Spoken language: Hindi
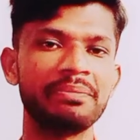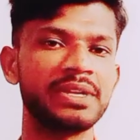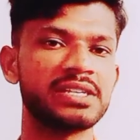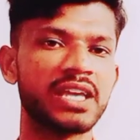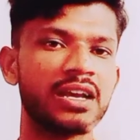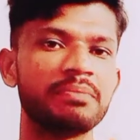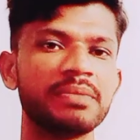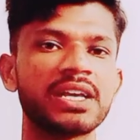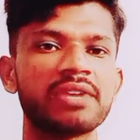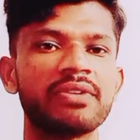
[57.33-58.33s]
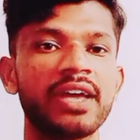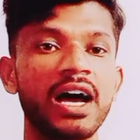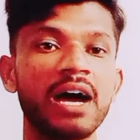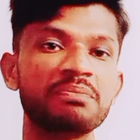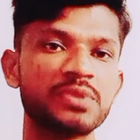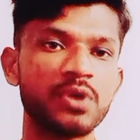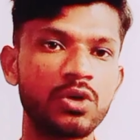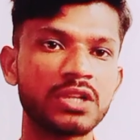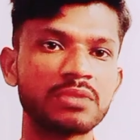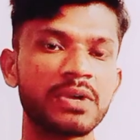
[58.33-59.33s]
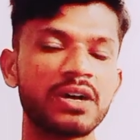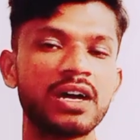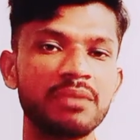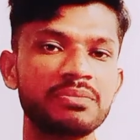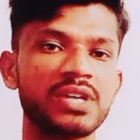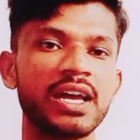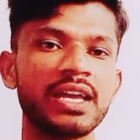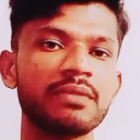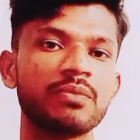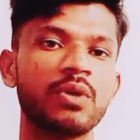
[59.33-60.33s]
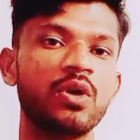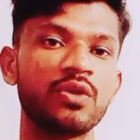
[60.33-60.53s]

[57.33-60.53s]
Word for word: आपने चेकअप नहीं करवाया आप शौकत मुखानम जाएं